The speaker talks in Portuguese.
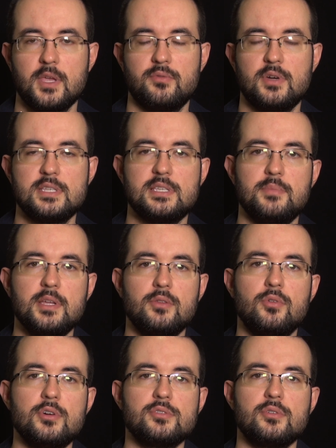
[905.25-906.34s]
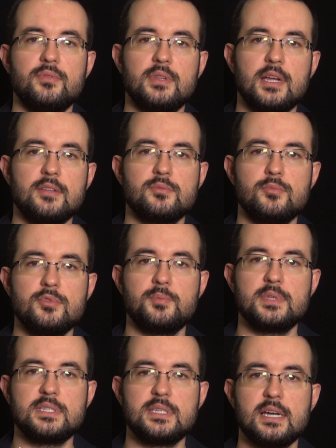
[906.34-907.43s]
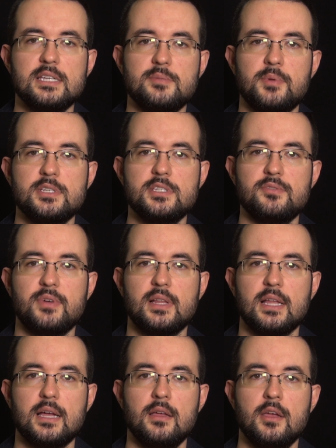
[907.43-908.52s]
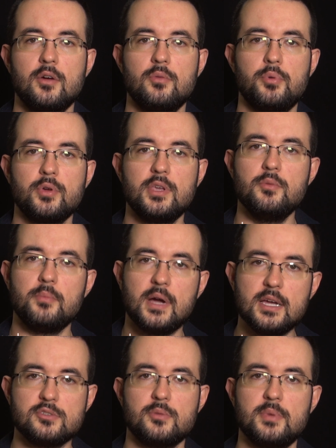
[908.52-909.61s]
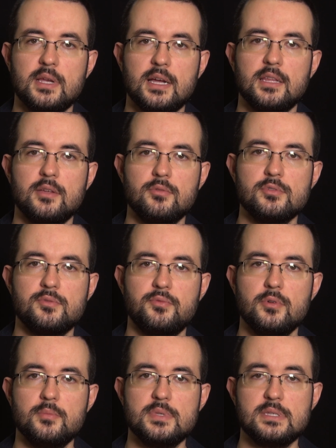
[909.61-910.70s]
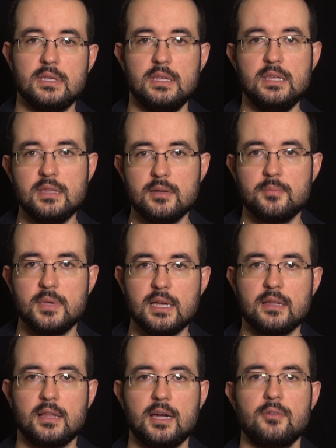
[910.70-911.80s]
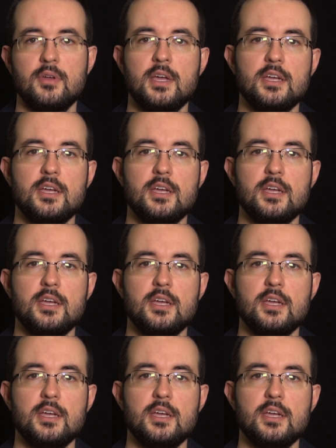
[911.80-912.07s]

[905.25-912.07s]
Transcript: Eu vou receber dois convidados muito especiais para a gente falar um pouquinho mais sobre cada um dos filmes e também, é claro,